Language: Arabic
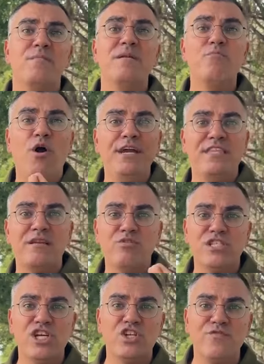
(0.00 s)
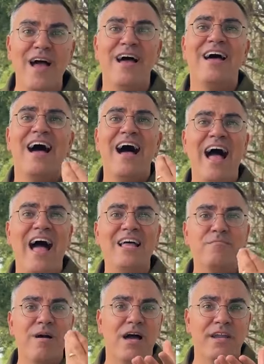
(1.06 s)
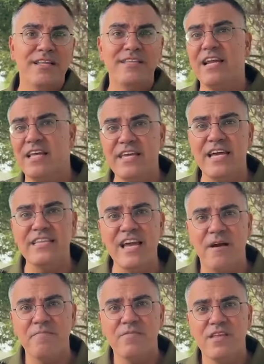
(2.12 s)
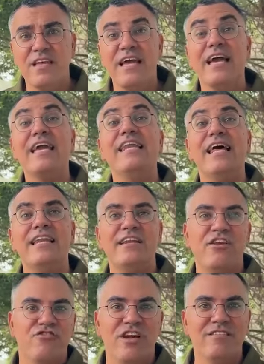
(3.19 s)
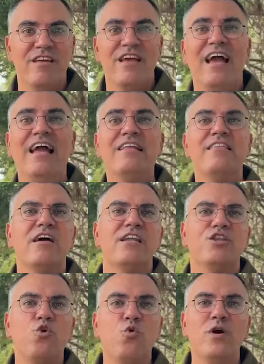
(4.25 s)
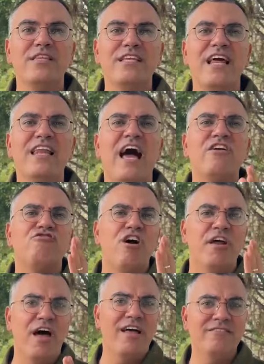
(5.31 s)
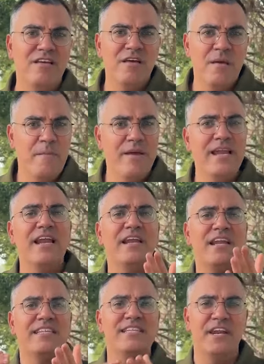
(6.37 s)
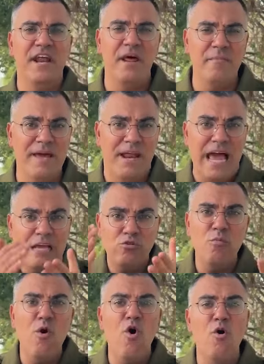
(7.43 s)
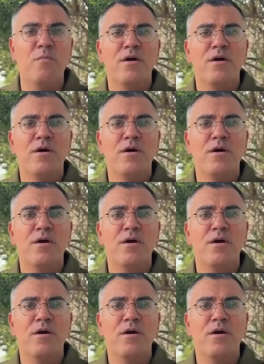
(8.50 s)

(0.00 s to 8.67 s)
من محيط المستشفى أحد مقراتها القيادية خلال نشاط اعتقلت قوتنا العشرات من العناصر الارهابيه رايتموهم